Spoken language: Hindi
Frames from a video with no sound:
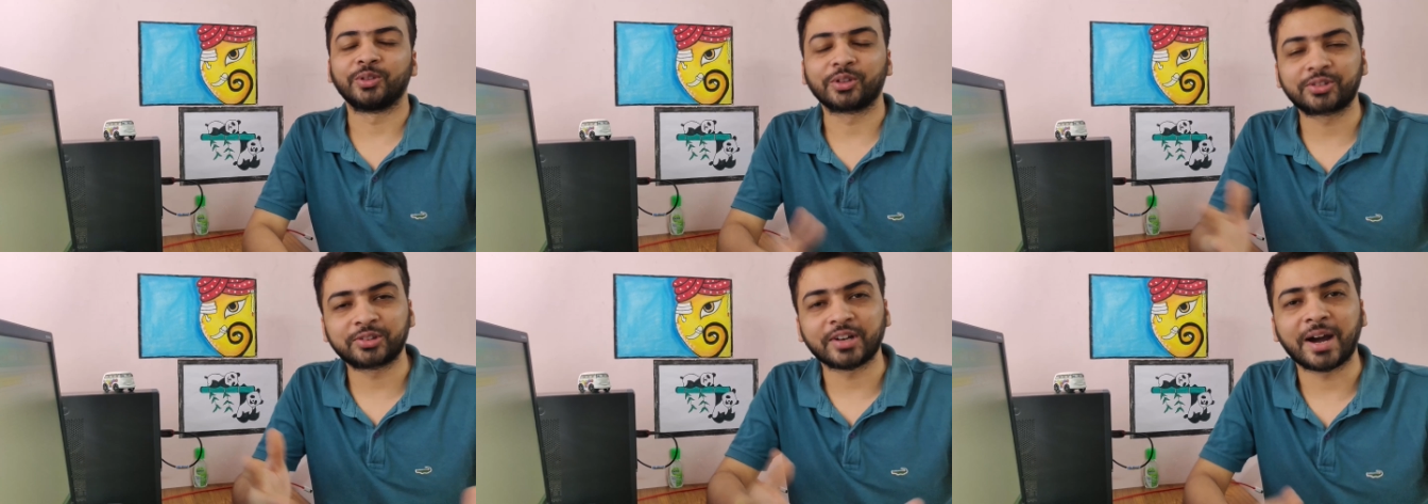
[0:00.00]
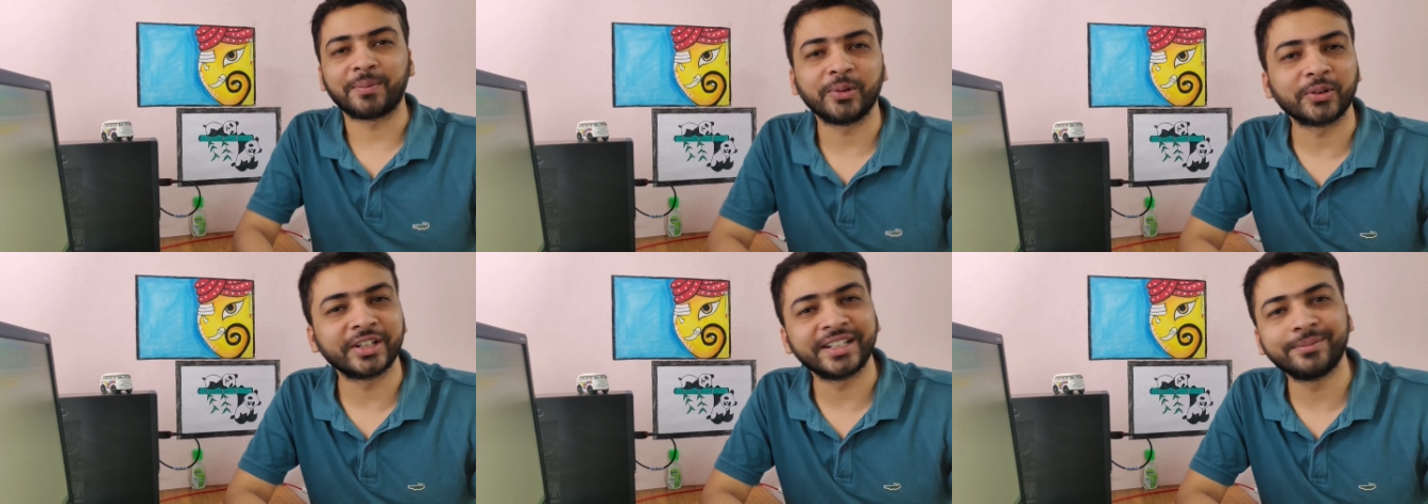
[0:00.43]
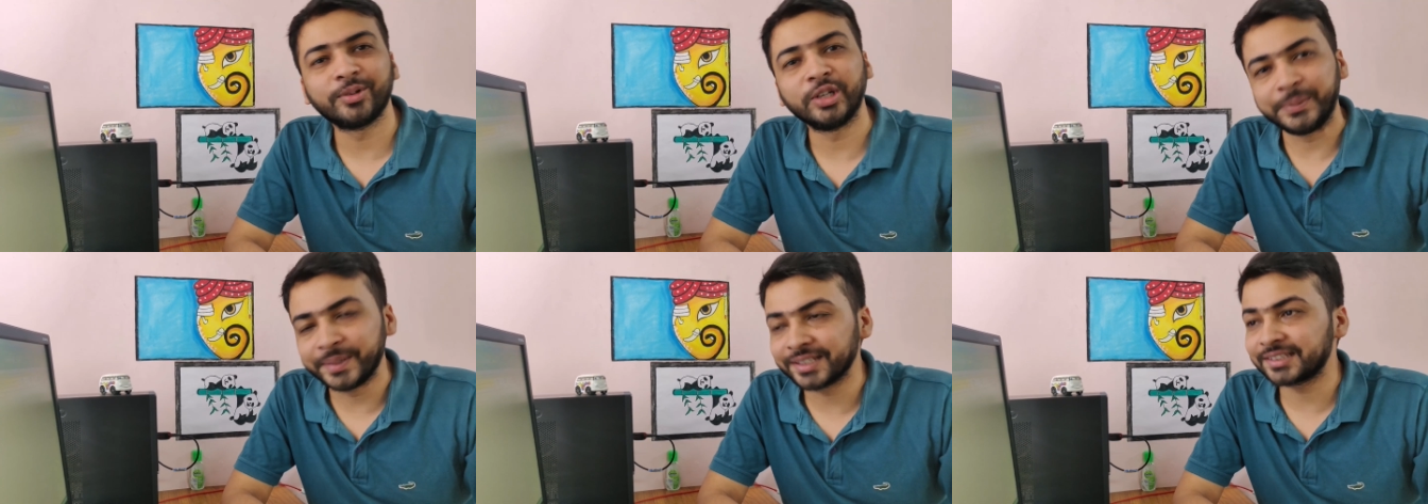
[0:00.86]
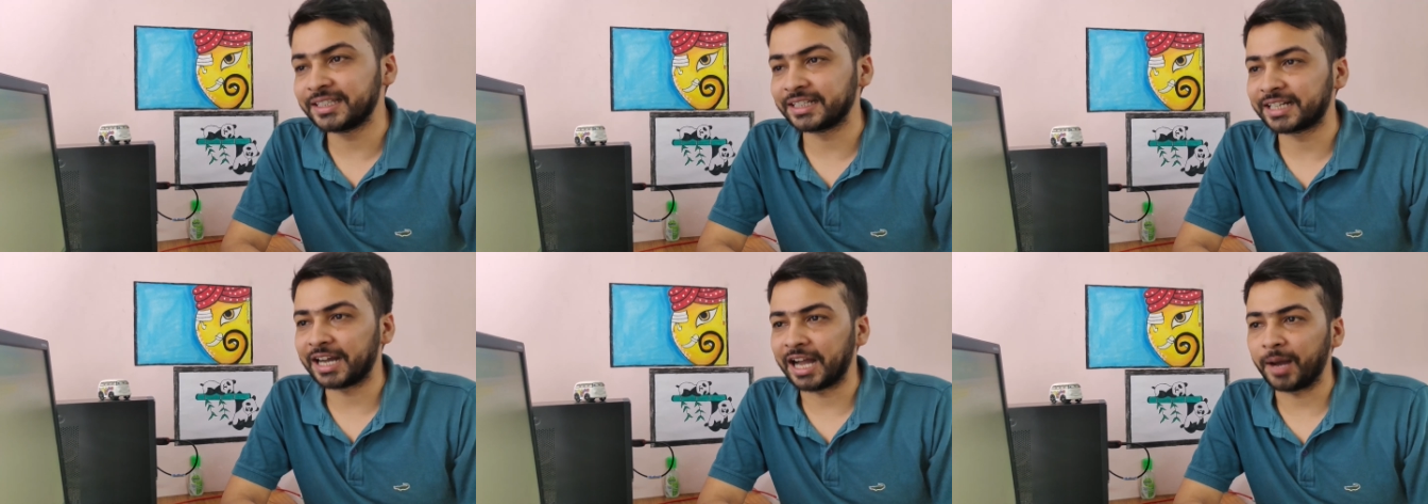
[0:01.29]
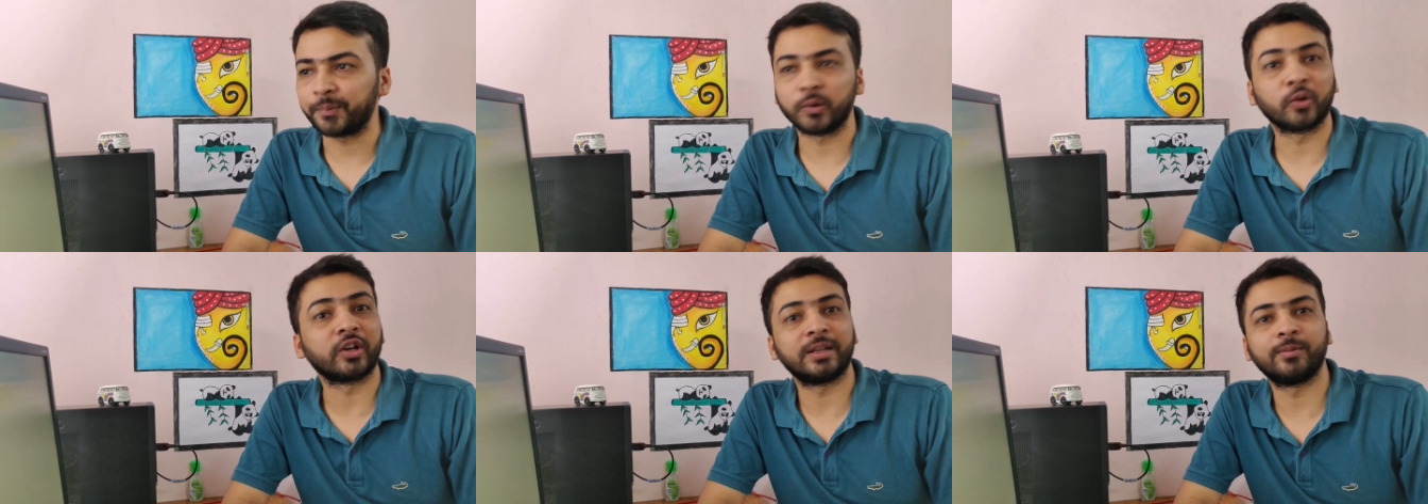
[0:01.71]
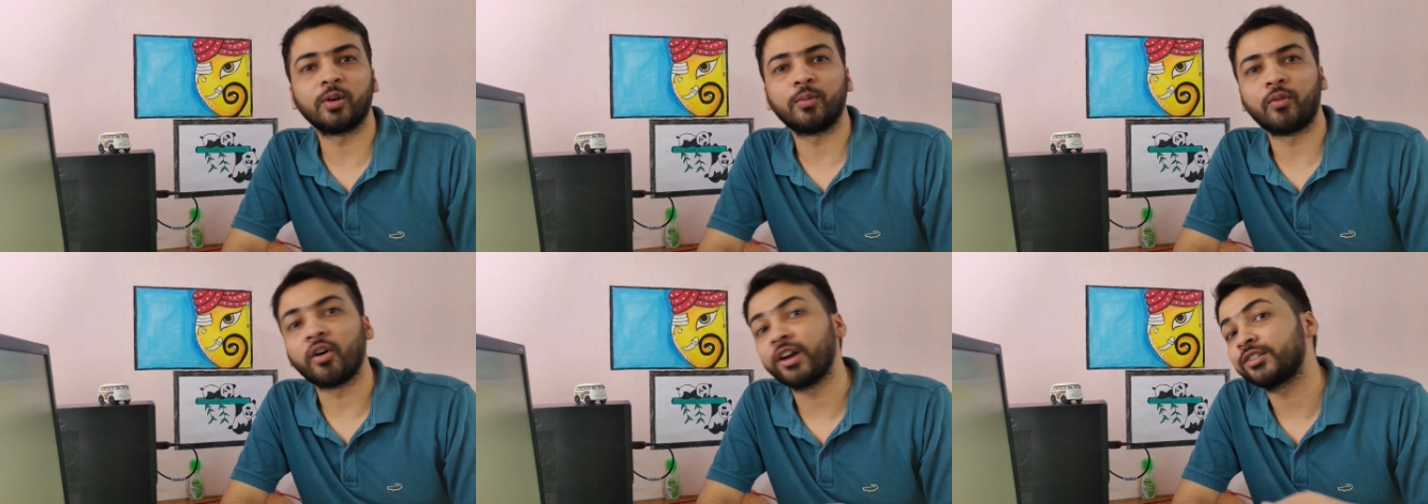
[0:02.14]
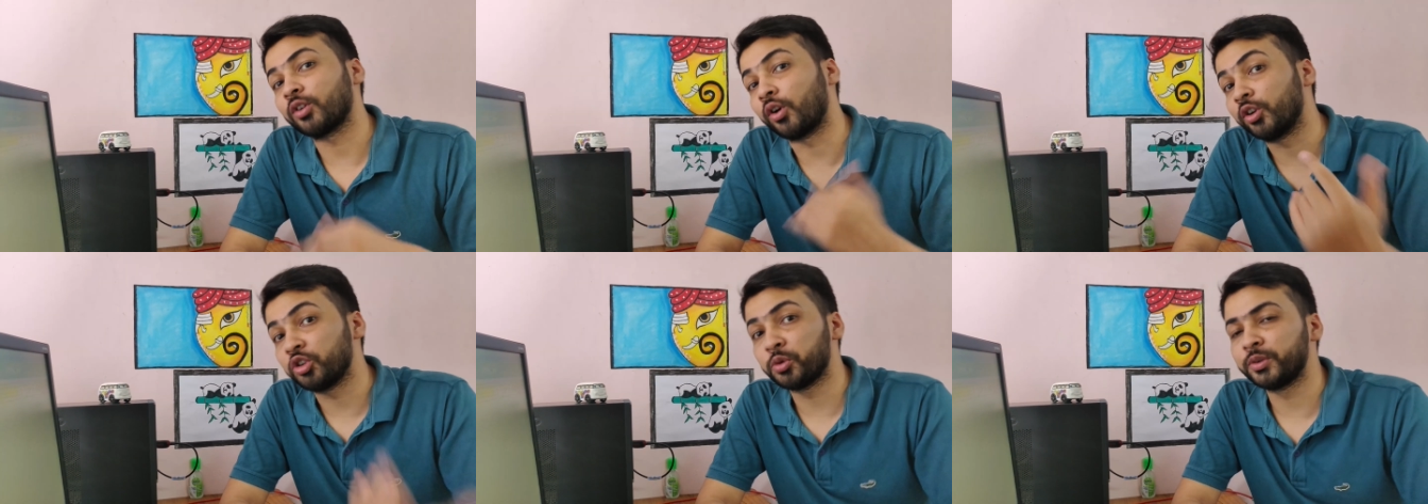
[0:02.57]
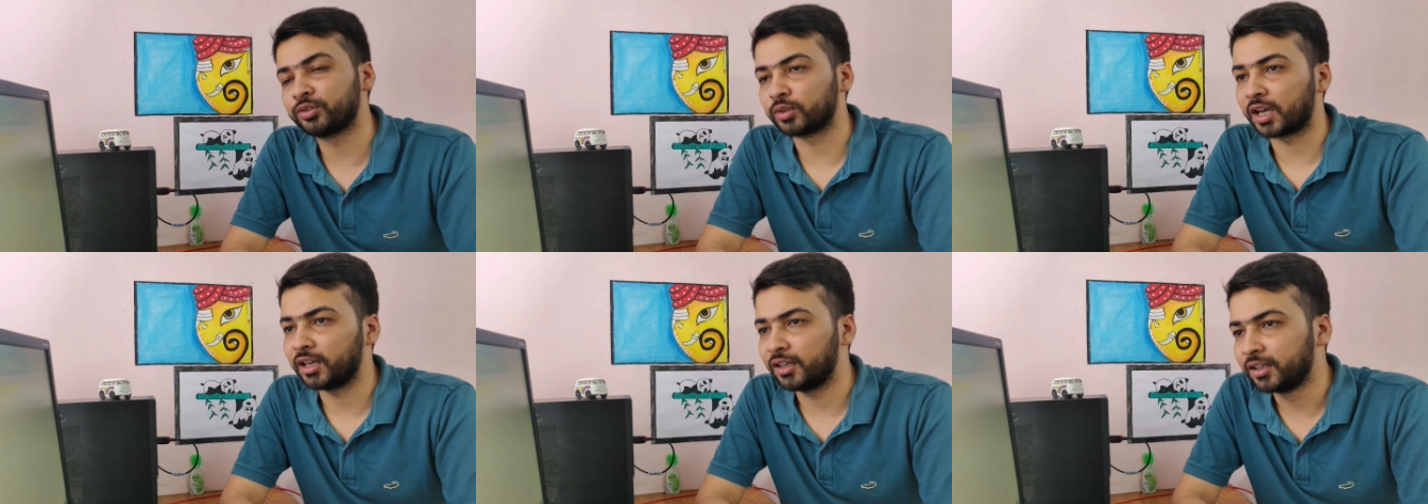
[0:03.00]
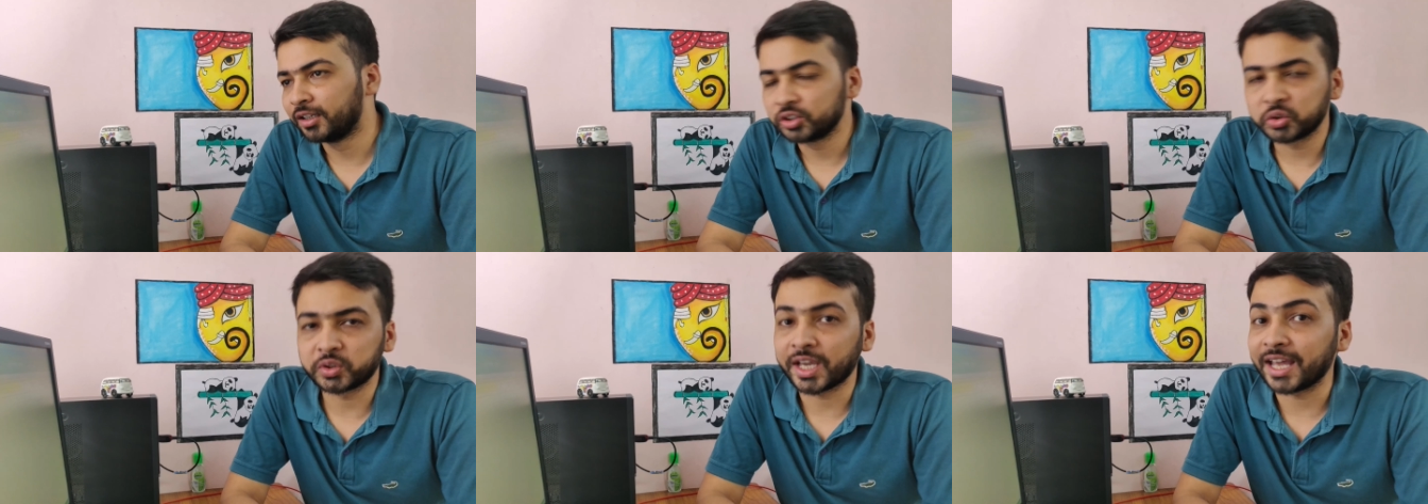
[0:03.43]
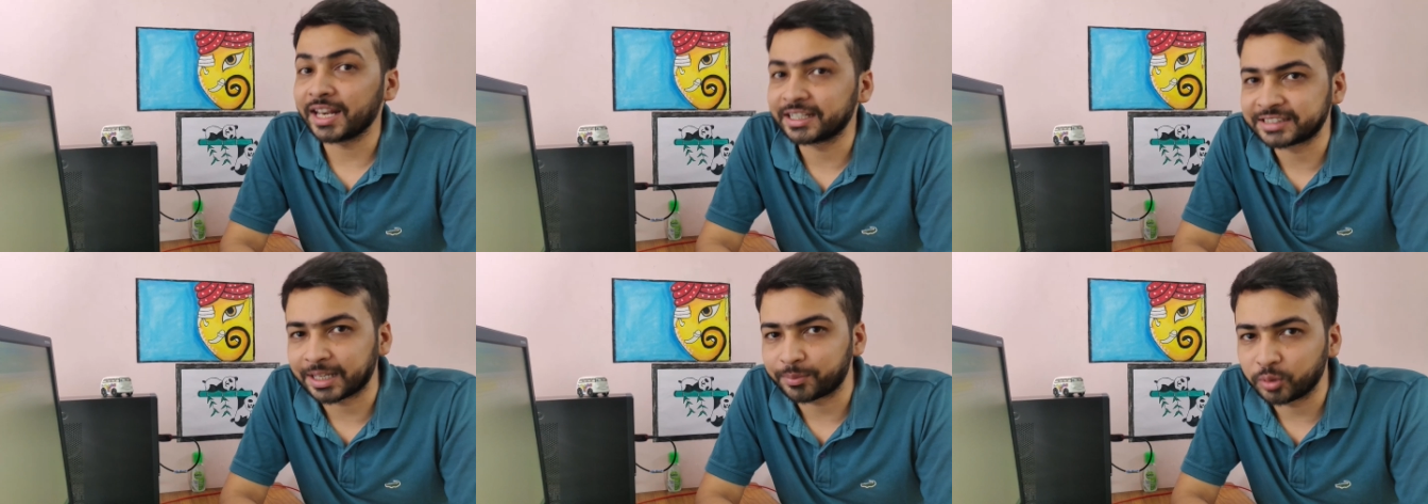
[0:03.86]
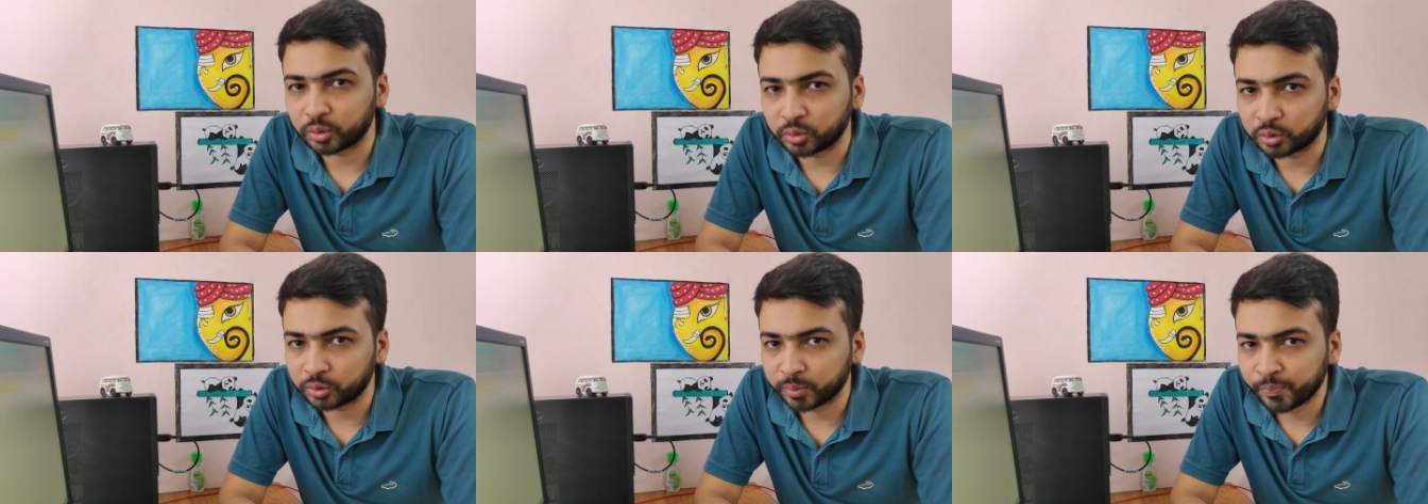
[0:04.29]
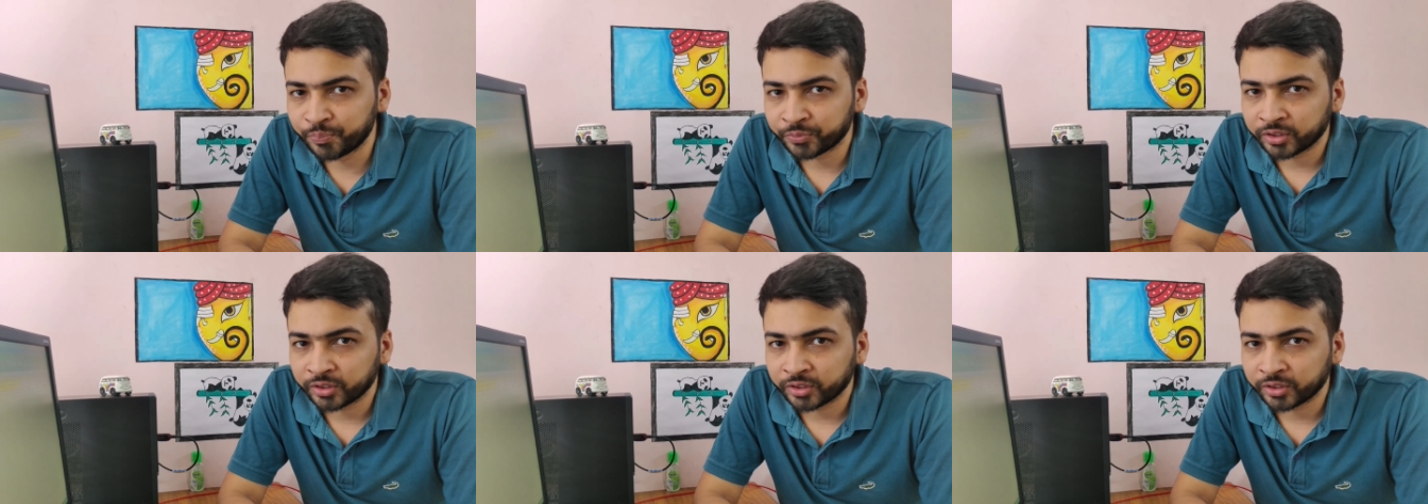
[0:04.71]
तो दोस्तों आप लोगों ने वो इमेज देखा आप लोगों ने वो वॉइस ऑडियो भी सुना तो क्या लगता है आप लोगों को